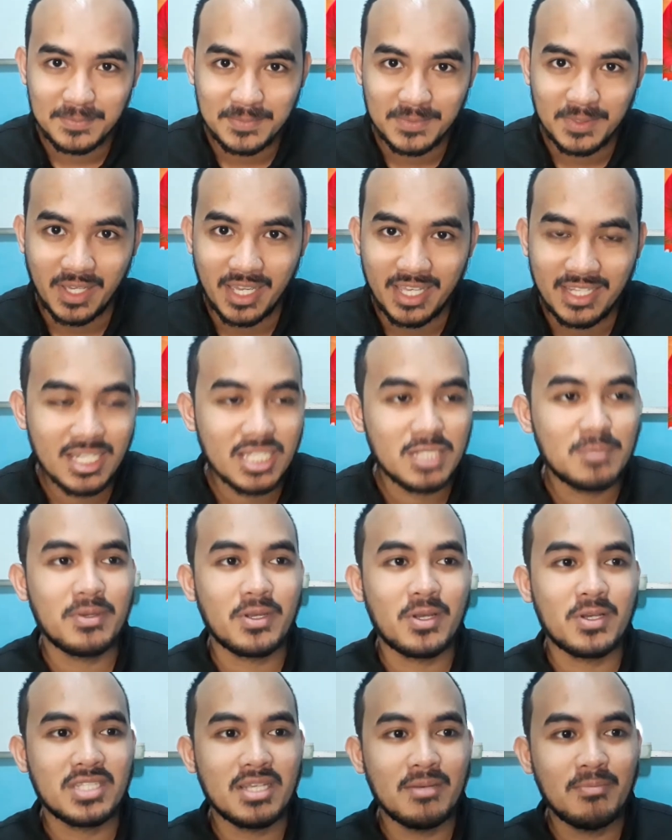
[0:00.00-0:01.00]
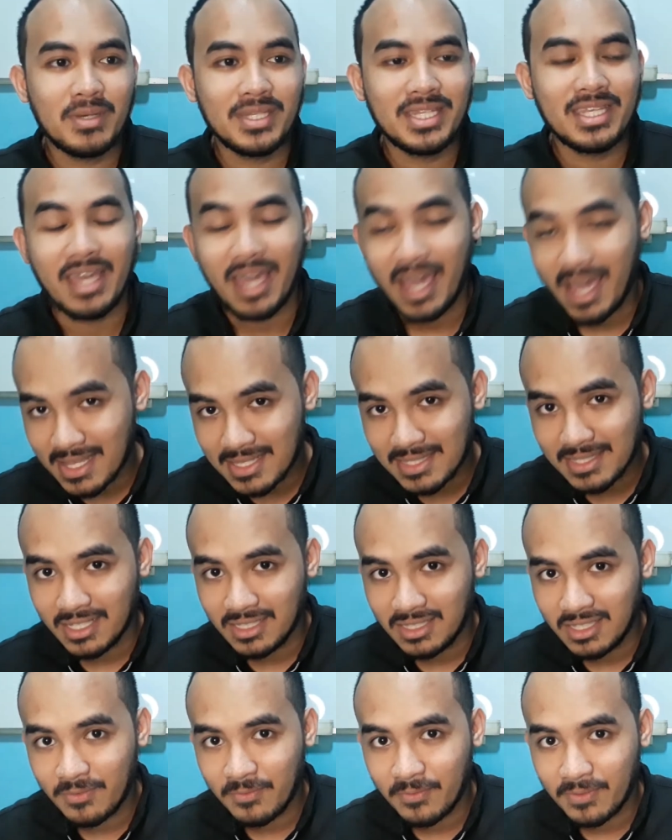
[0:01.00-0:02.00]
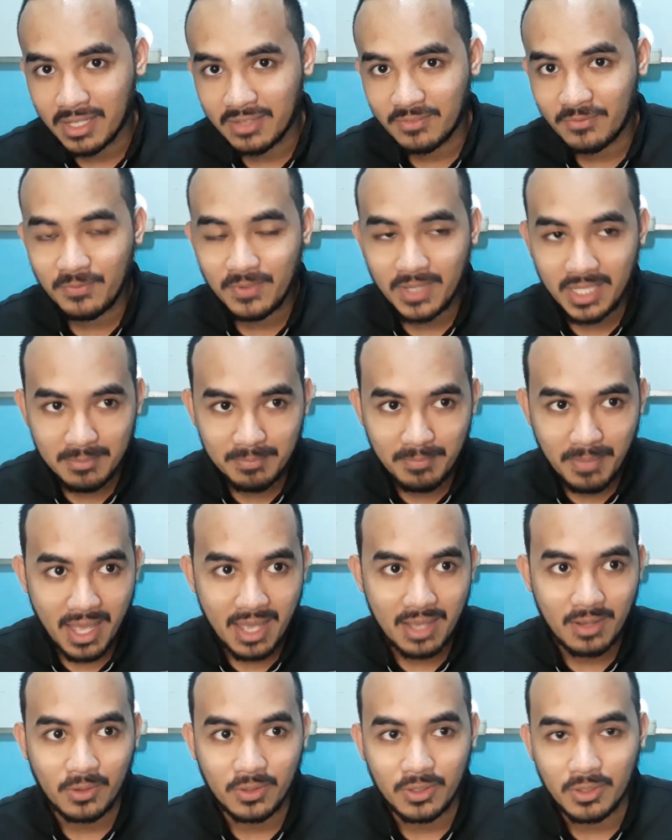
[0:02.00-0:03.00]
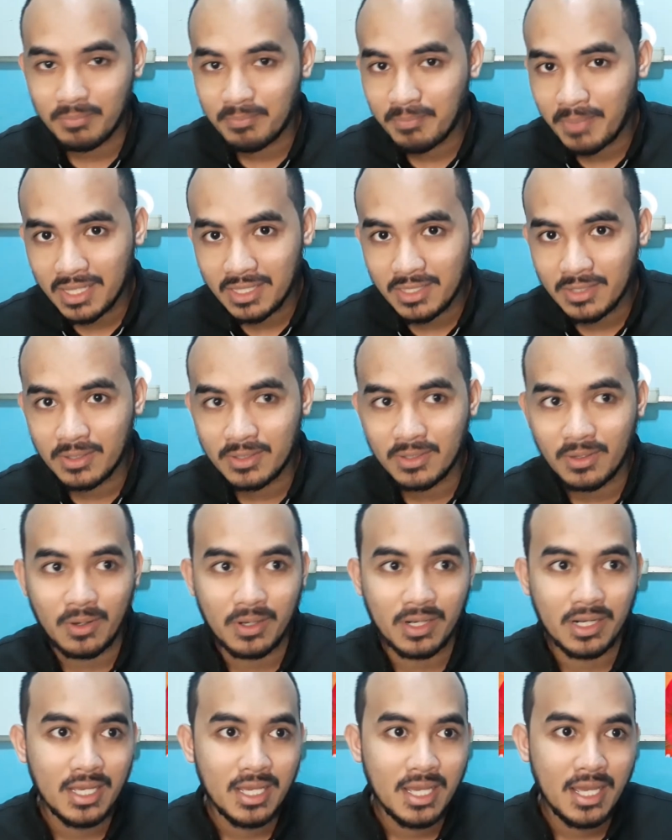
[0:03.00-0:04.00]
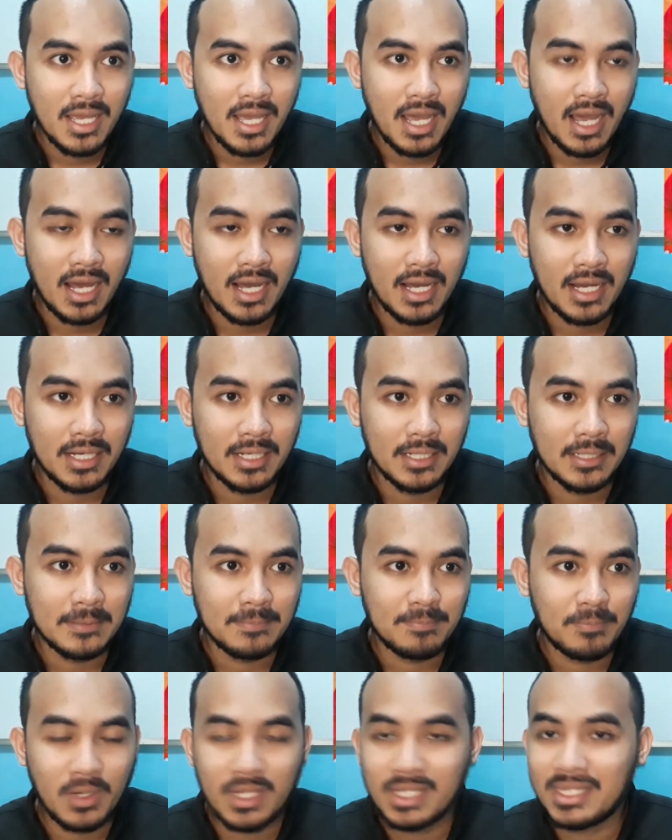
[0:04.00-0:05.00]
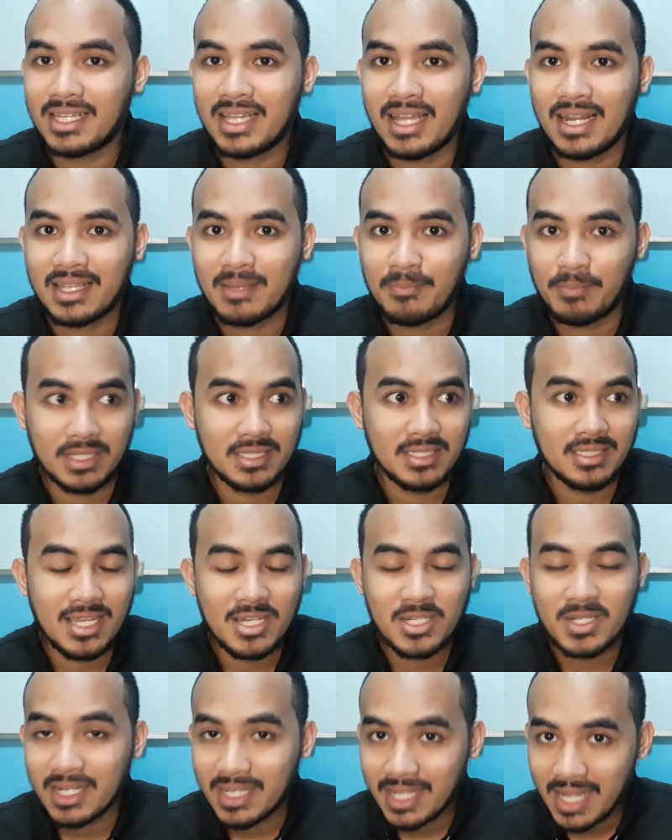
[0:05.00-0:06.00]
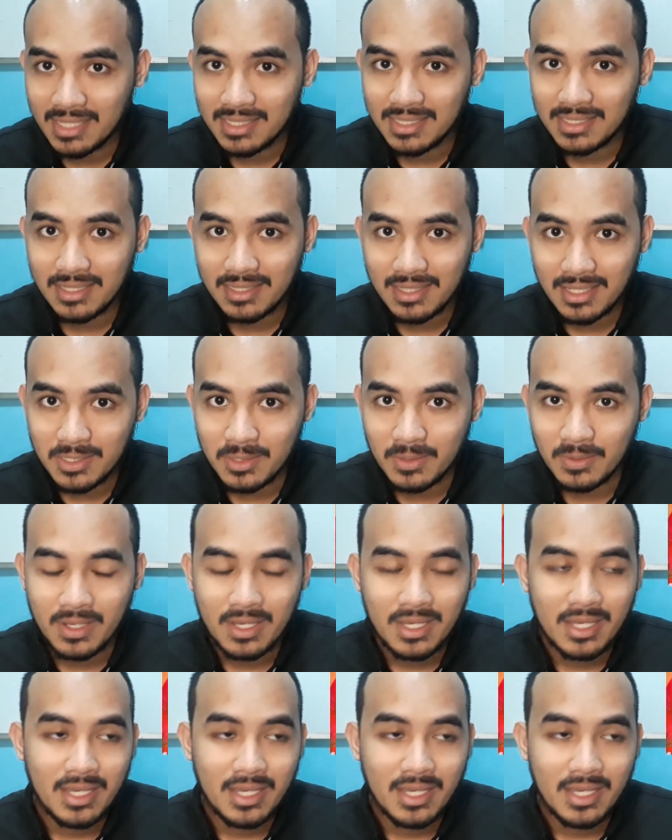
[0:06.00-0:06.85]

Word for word: Okay, just because somebody has a different feedback or opinion or uh, political presidential candidate than you,